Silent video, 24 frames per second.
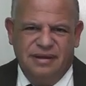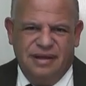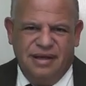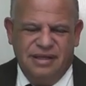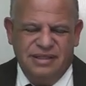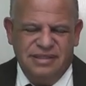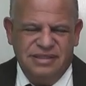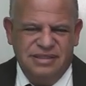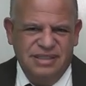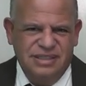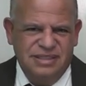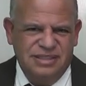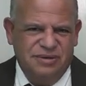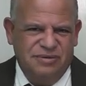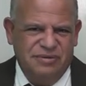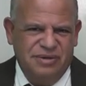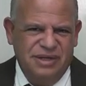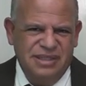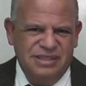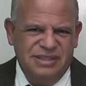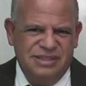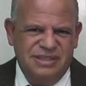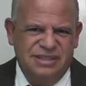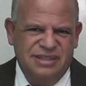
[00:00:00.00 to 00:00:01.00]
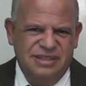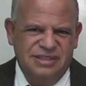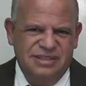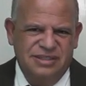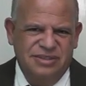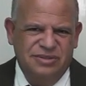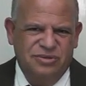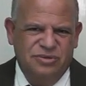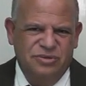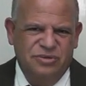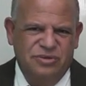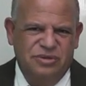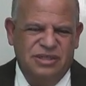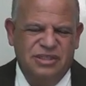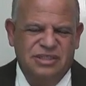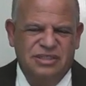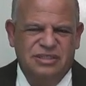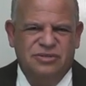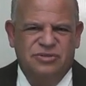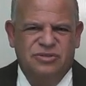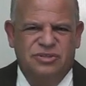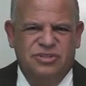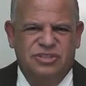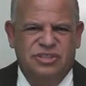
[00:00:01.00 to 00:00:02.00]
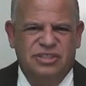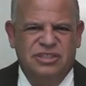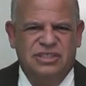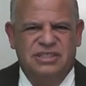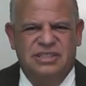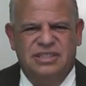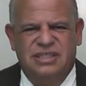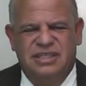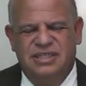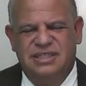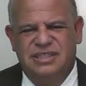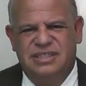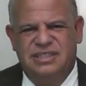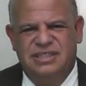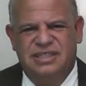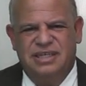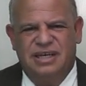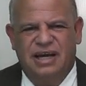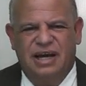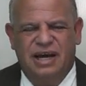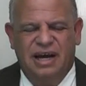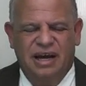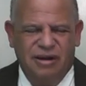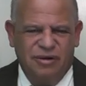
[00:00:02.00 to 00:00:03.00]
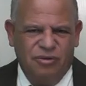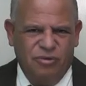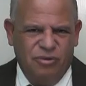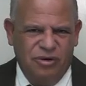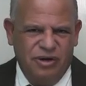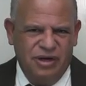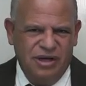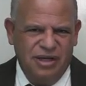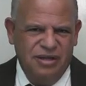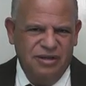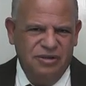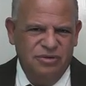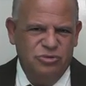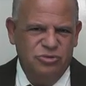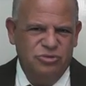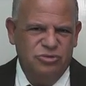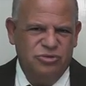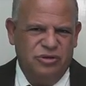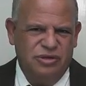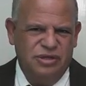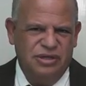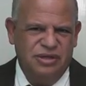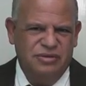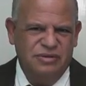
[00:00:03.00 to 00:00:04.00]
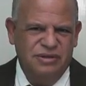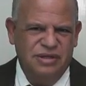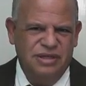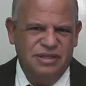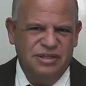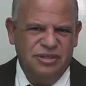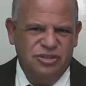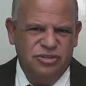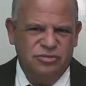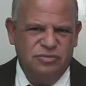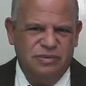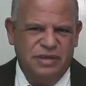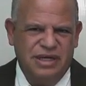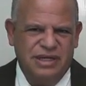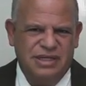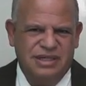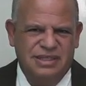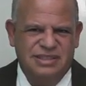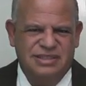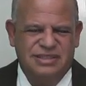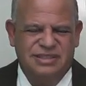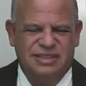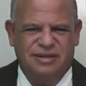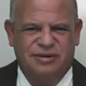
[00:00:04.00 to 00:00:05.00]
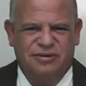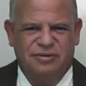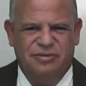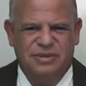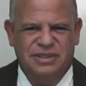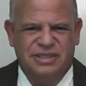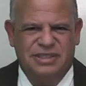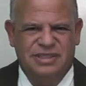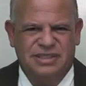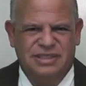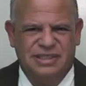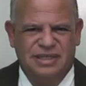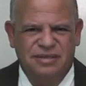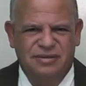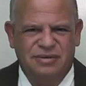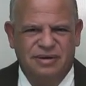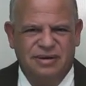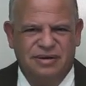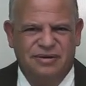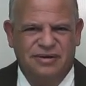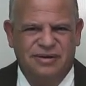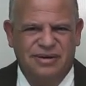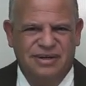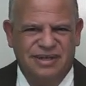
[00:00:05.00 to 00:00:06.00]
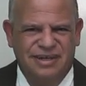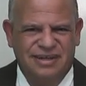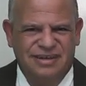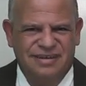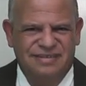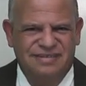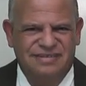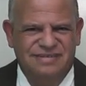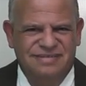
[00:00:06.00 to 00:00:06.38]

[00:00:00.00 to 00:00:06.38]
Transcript: Assistam estas e outras notícias agora no Jornal de Itajubá, que está começando agora.